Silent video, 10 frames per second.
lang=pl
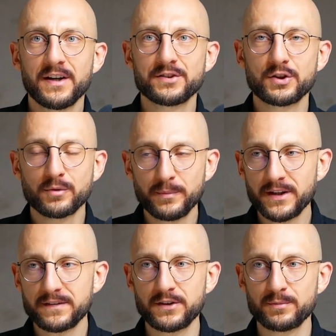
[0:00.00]
że to my
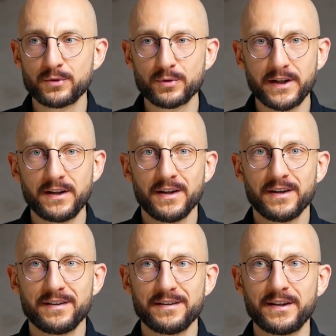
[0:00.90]
jesteśmy tutaj
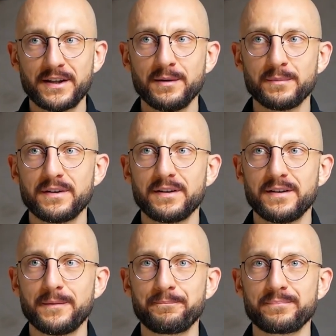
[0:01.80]
e, takim
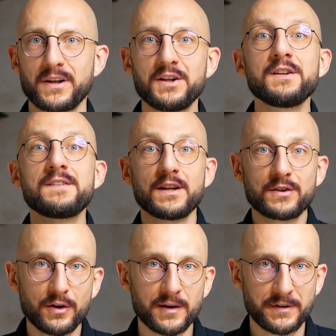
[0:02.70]

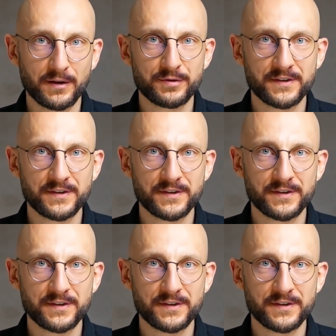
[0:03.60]
inicjatorem tego